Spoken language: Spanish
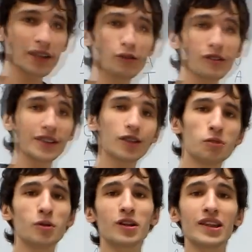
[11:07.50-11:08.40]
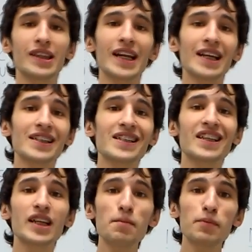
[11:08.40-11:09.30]
se conoce como
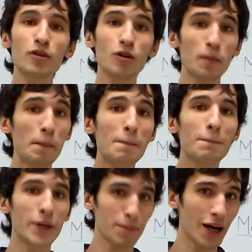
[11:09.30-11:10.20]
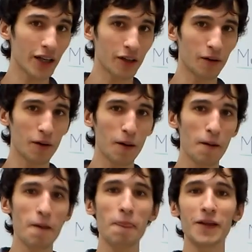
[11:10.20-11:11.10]
transcripto primario.
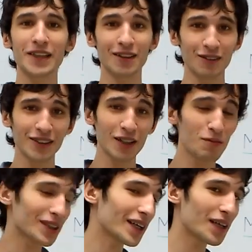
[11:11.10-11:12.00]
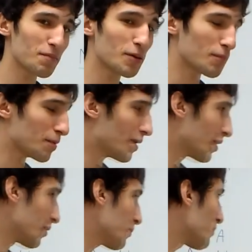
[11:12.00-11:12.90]
Se conoce como transcripto
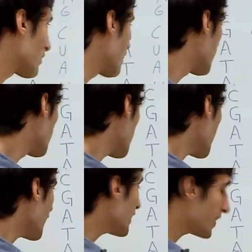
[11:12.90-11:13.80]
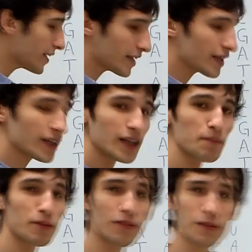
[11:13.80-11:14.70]
primario. Este
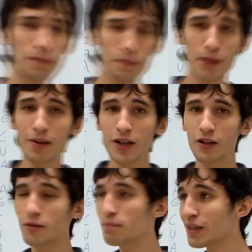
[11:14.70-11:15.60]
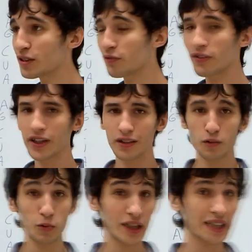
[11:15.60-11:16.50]
transcripto primario va a sufrir
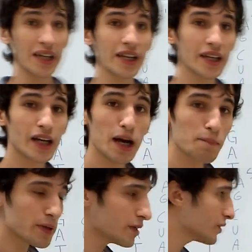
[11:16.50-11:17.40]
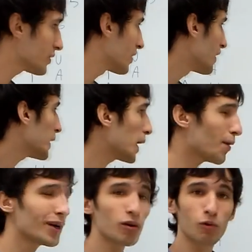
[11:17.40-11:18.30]
una serie de cambios que
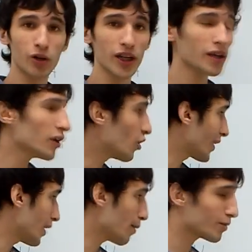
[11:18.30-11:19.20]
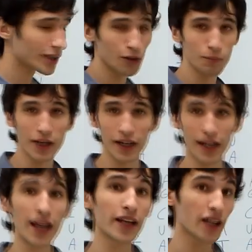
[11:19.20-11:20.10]
van a ocurrir, los que les vamos a
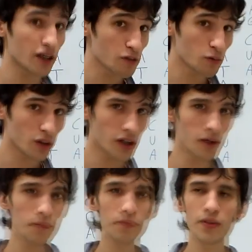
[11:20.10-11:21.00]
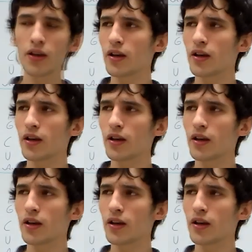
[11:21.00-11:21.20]
nombrar en el núcleo,